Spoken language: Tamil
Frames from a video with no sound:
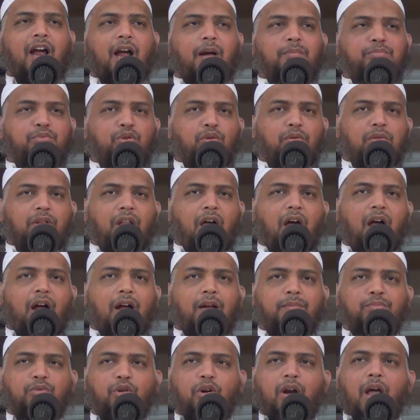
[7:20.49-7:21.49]
அப்துல்லா
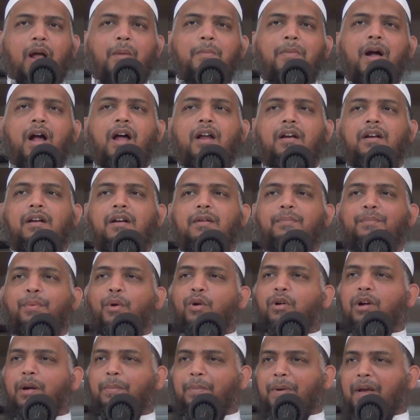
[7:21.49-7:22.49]
அப்துல் ரஹ்மான்
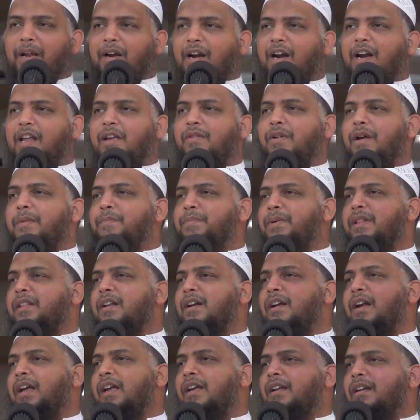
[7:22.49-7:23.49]
போன்ற பெயர்களை
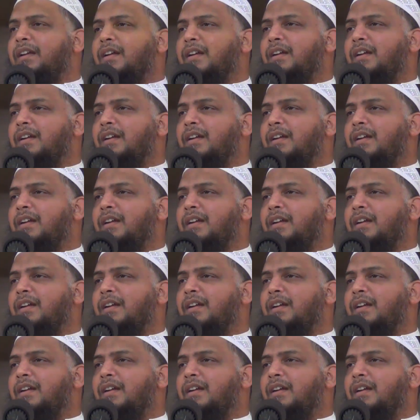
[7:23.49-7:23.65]
வைப்பதில்லை